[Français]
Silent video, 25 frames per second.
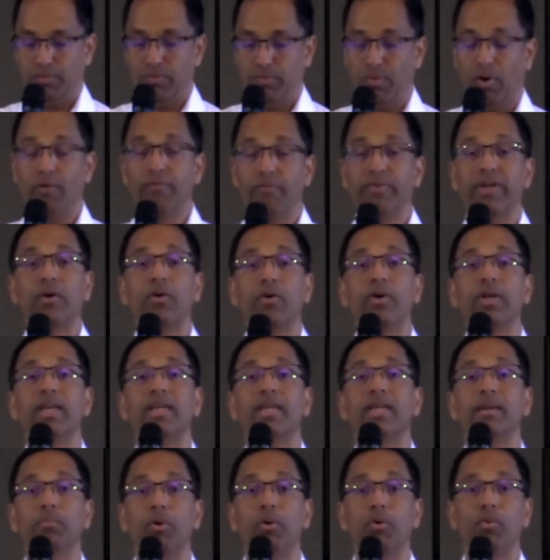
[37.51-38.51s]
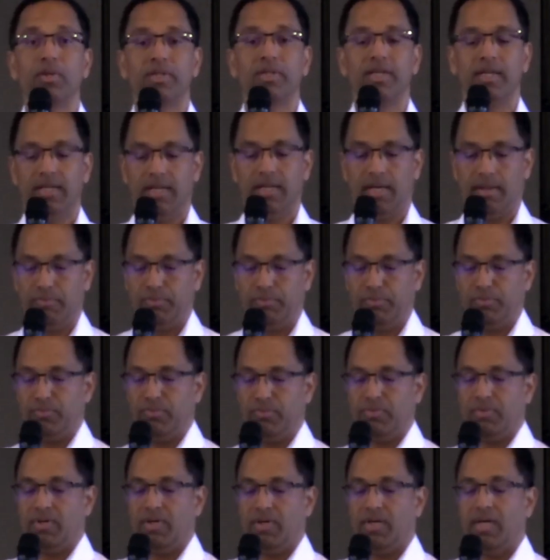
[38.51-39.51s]
Nous avons envie de connaître qui bon Dieu pour nous.
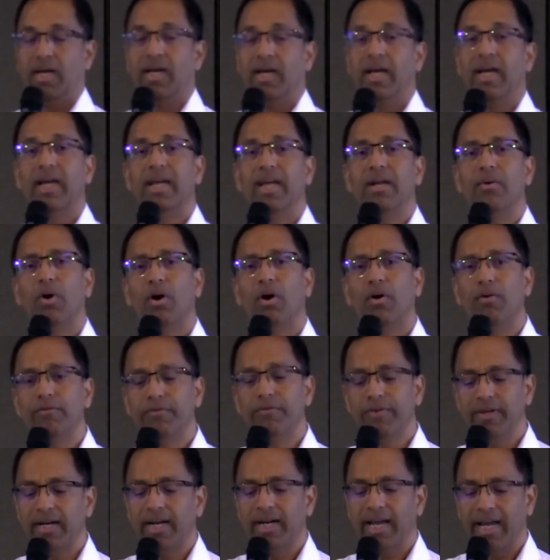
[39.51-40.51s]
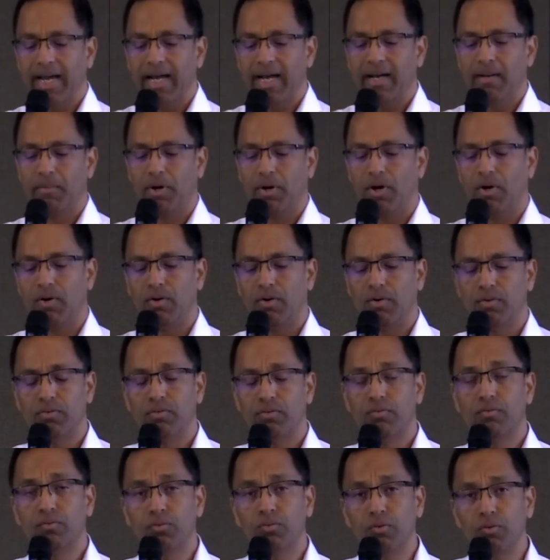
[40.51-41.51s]
Et nous avons envie réellement
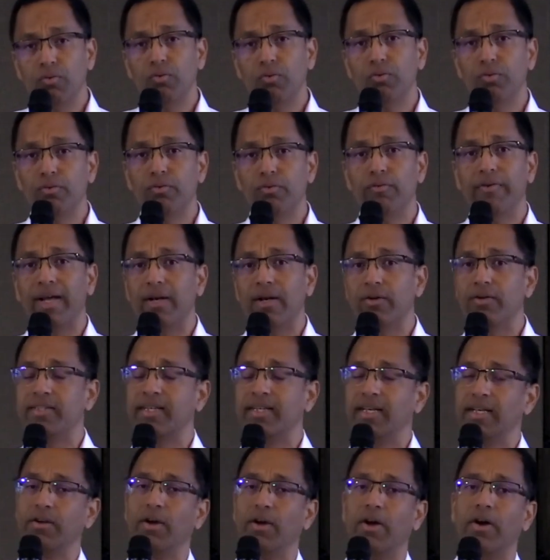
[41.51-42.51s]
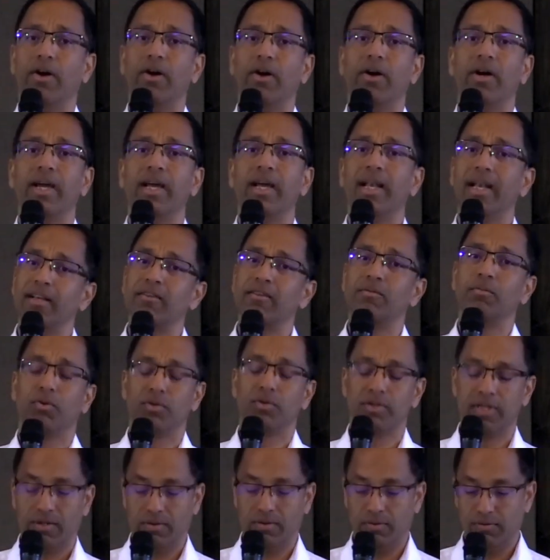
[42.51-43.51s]
tout vers le Seigneur et laisse bon
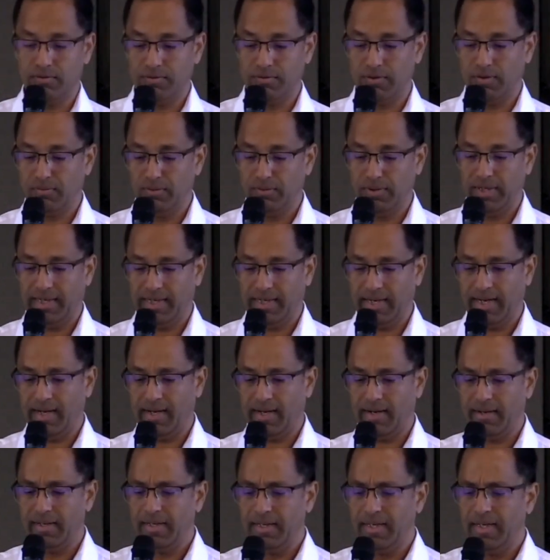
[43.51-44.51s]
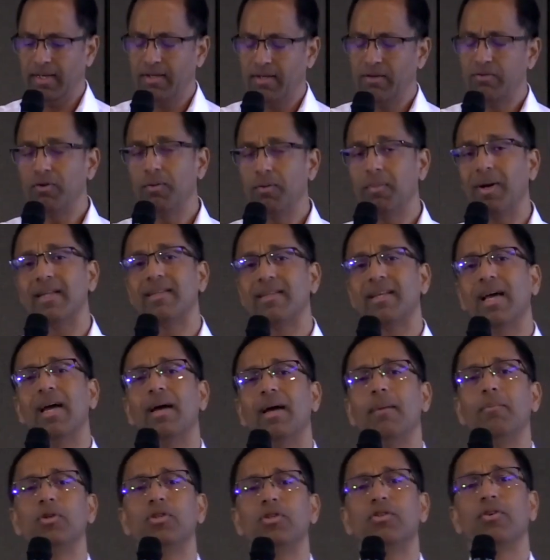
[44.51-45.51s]
Dieu cause dans nous cœurs. Ce
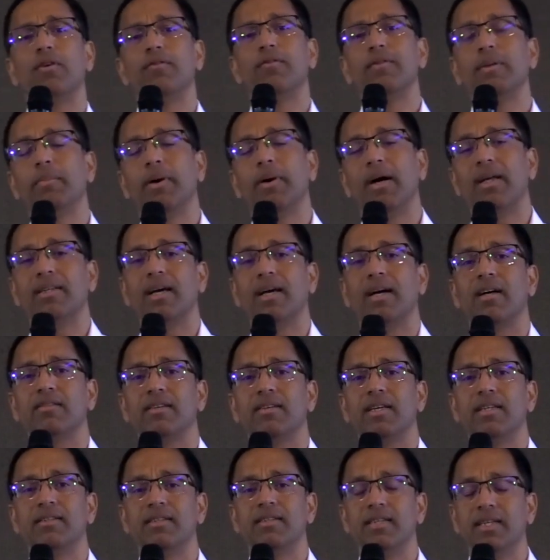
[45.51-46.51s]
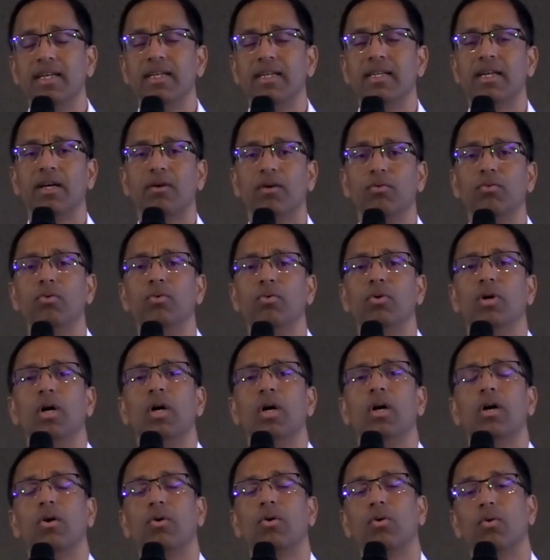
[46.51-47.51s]
matin, moi, tu as envie de partager un petit tes coups
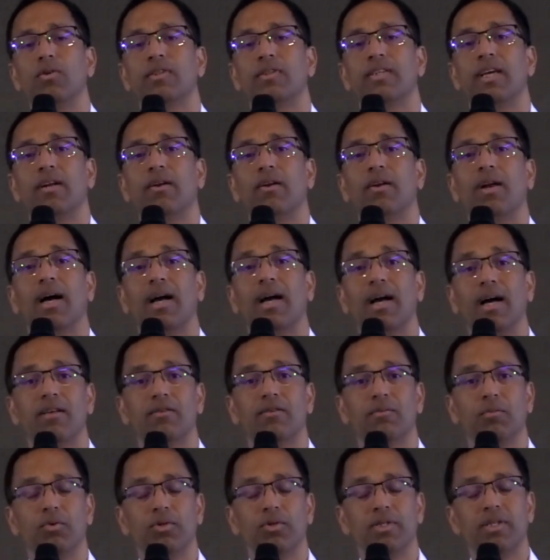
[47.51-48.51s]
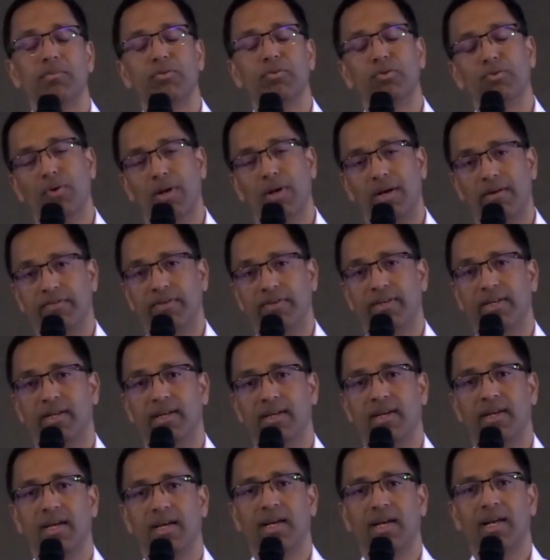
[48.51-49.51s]
concernant la grâce bon Dieu pour nous la vie.
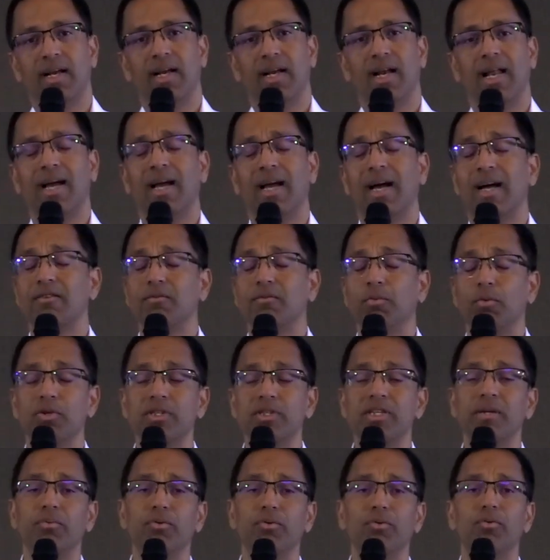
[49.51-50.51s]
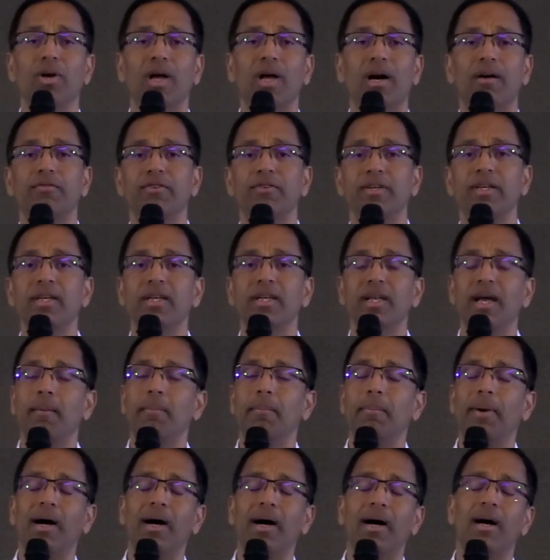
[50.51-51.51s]
La grâce bon Dieu pour nous la vie n'a
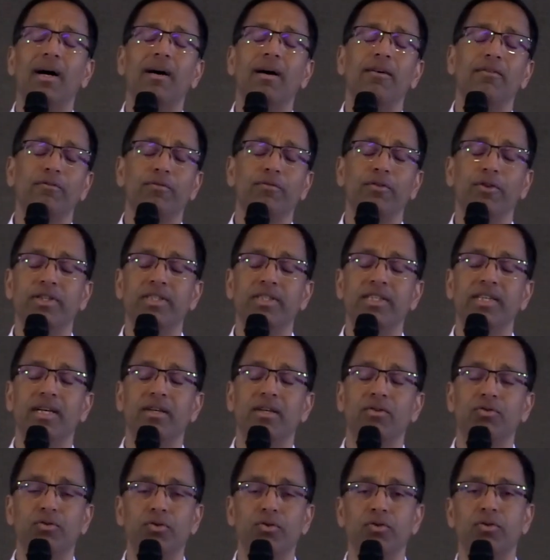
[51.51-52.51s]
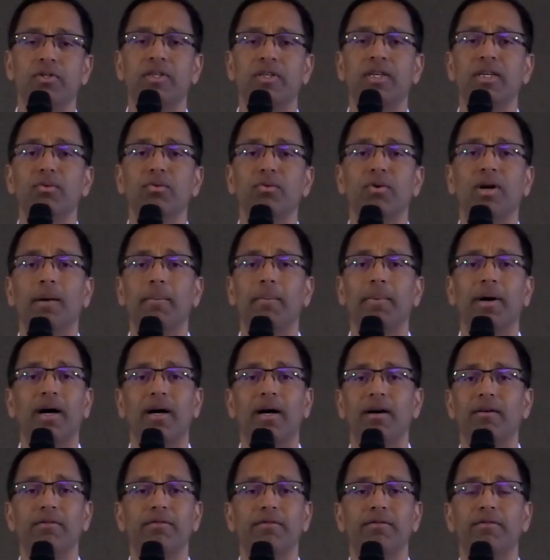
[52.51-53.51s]
pas veut dire juste qui nous
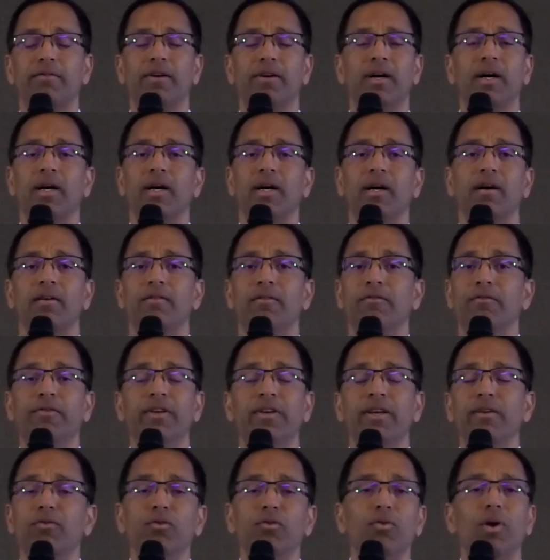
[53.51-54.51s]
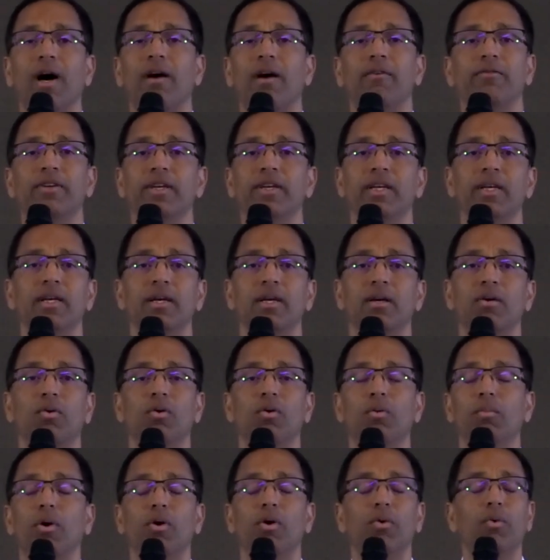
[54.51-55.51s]
capable vivre nous la vie,
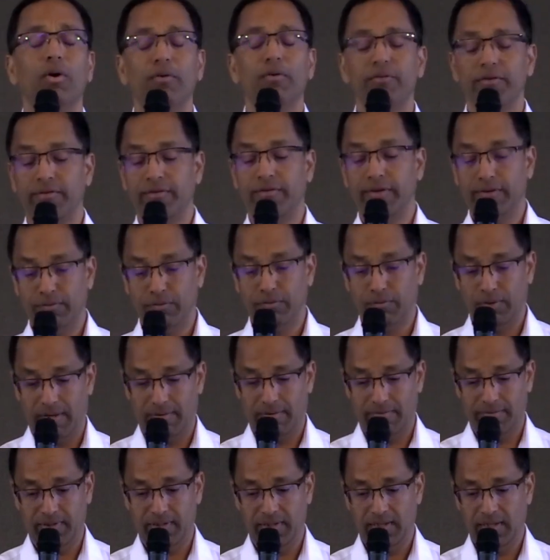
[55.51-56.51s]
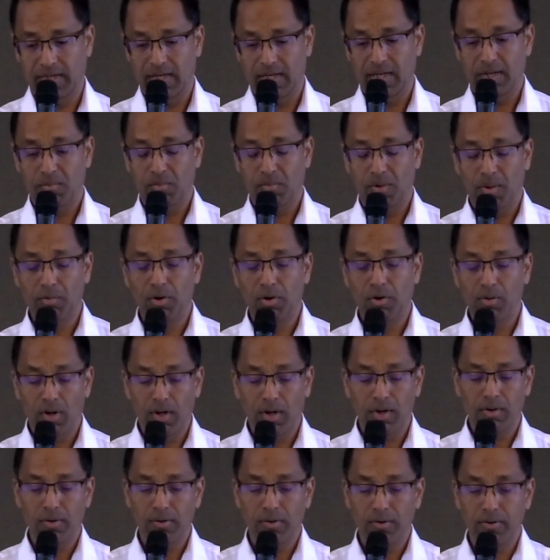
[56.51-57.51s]
comment nous envie vivre nous la vie. Moi, je
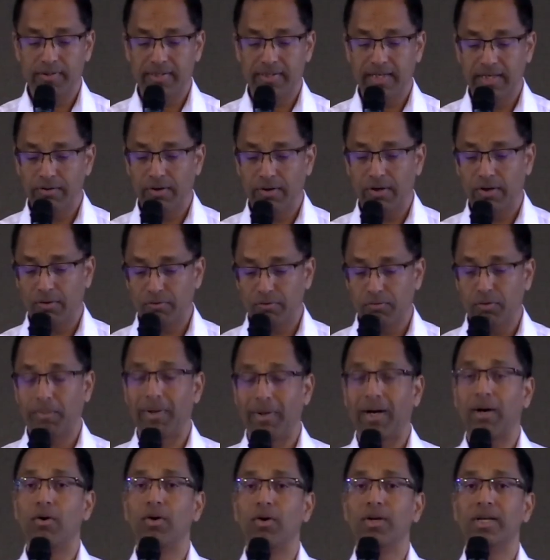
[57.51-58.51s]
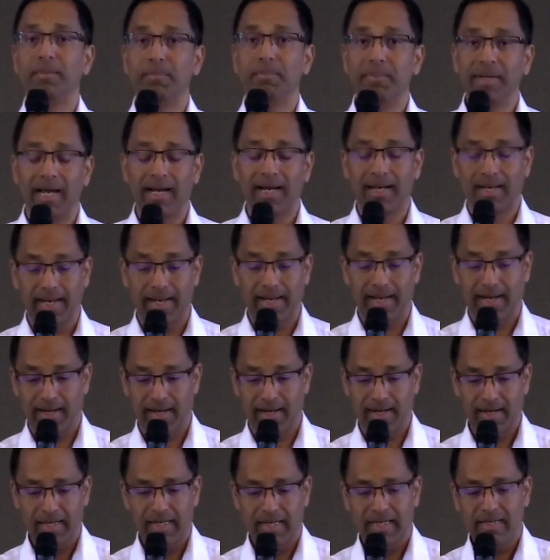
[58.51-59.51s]
crois que le Seigneur, dans sa parole, est bien clair.